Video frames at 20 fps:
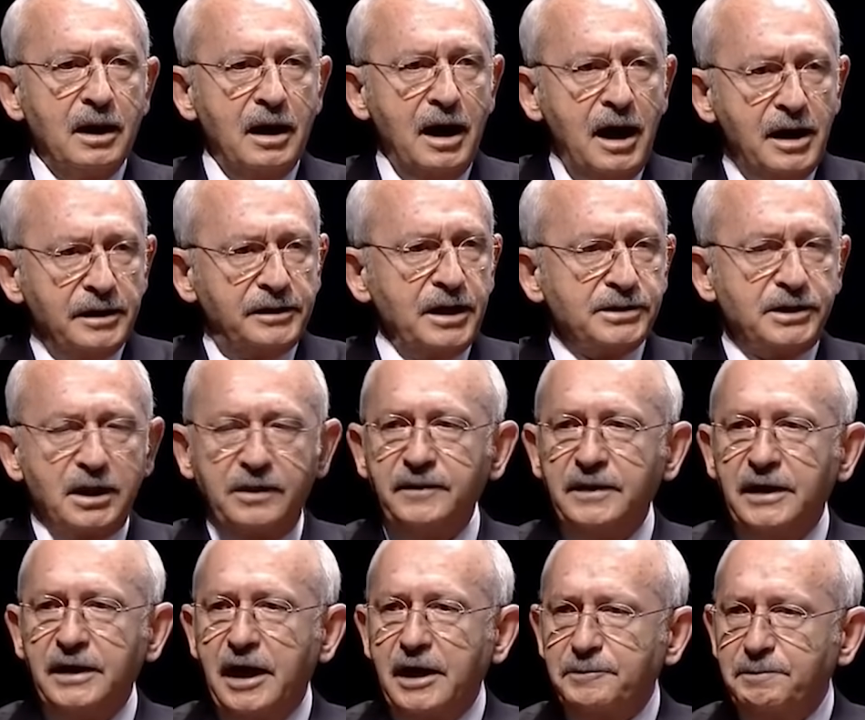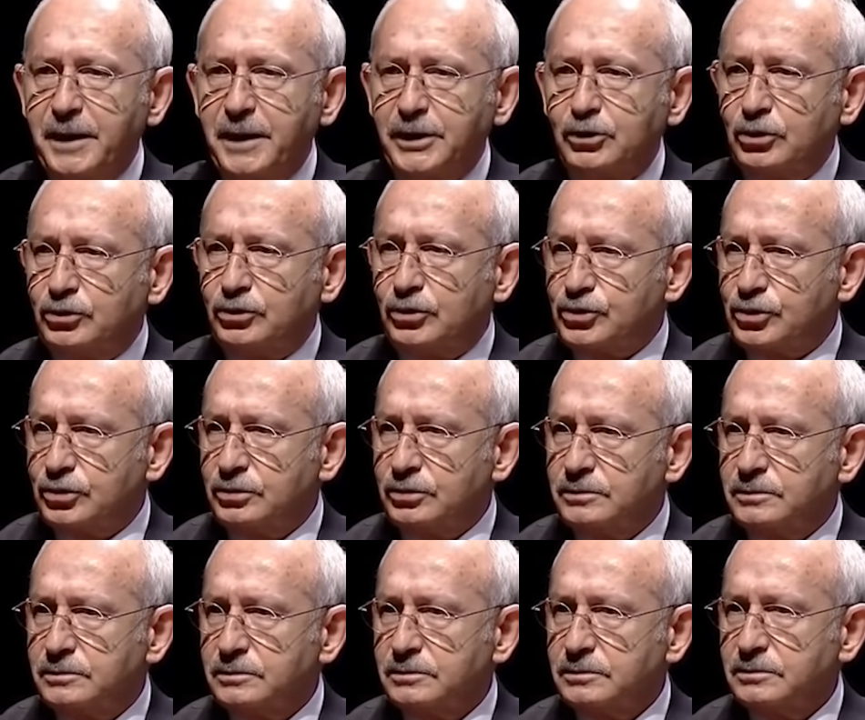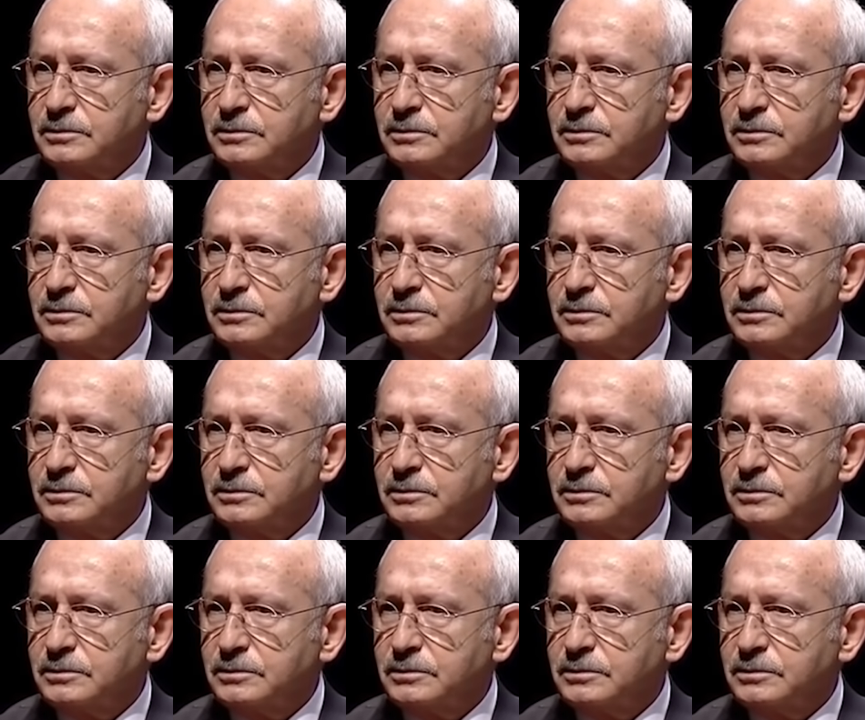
Herkes evine ekmek götürsün.